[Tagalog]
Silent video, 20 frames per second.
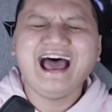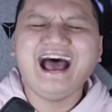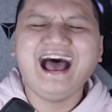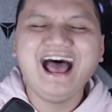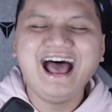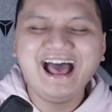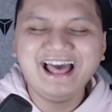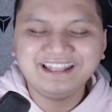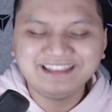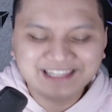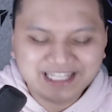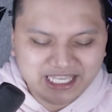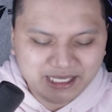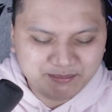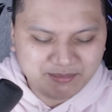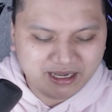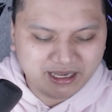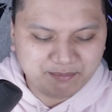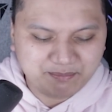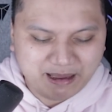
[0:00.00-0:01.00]

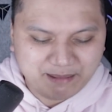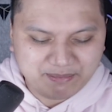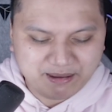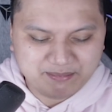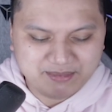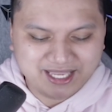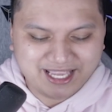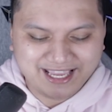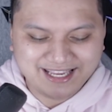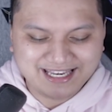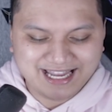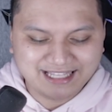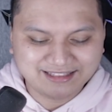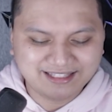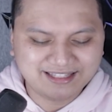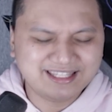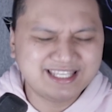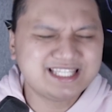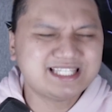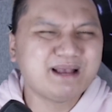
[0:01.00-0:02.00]
anim ang ipapamigay
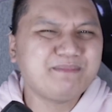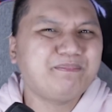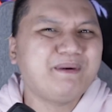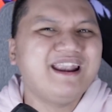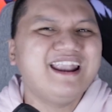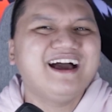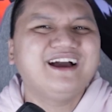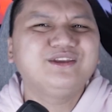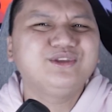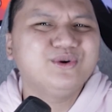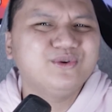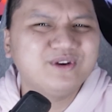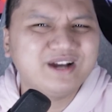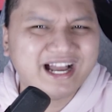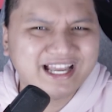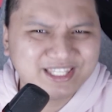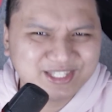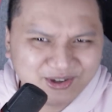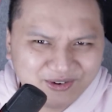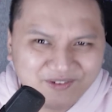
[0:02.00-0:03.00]
natin. Isa pa lang yung
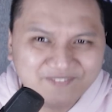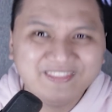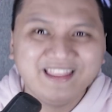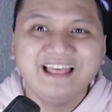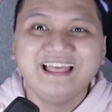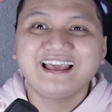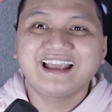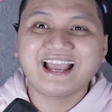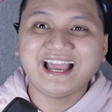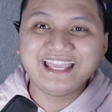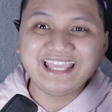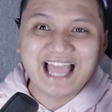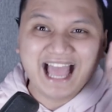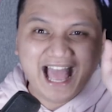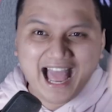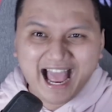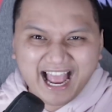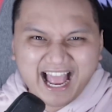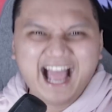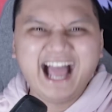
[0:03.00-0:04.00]
ngayon.
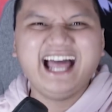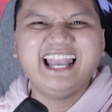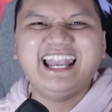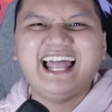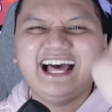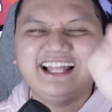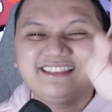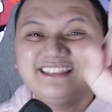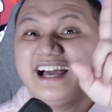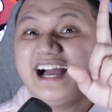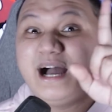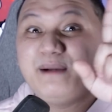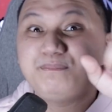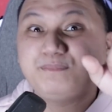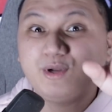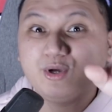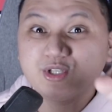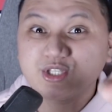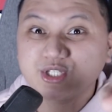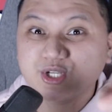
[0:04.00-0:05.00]
Kaya nga, lahat ng
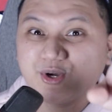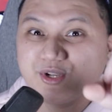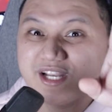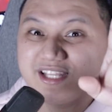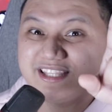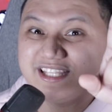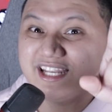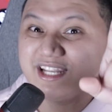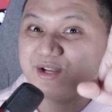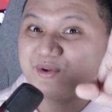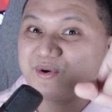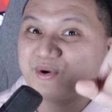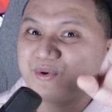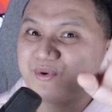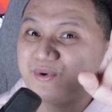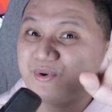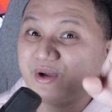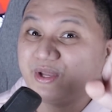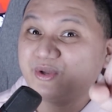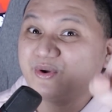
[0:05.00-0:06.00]
uploads ko na tinanong
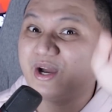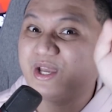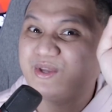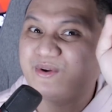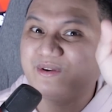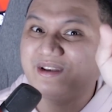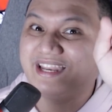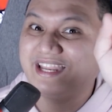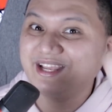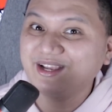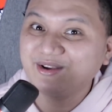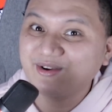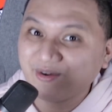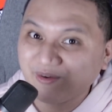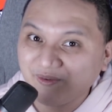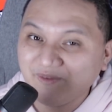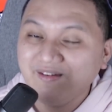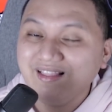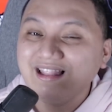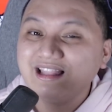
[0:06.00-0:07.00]
ko kayo ngayong
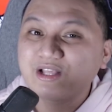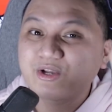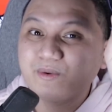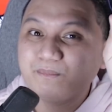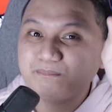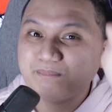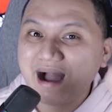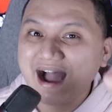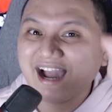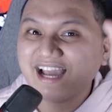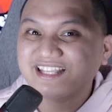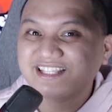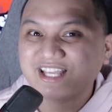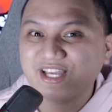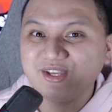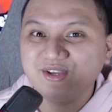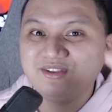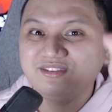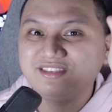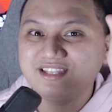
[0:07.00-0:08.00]
linggo kung bakit
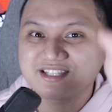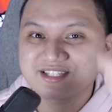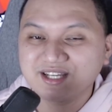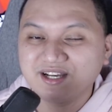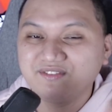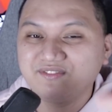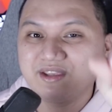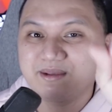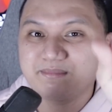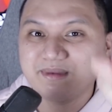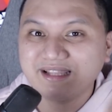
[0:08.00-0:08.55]
kayo yung deserving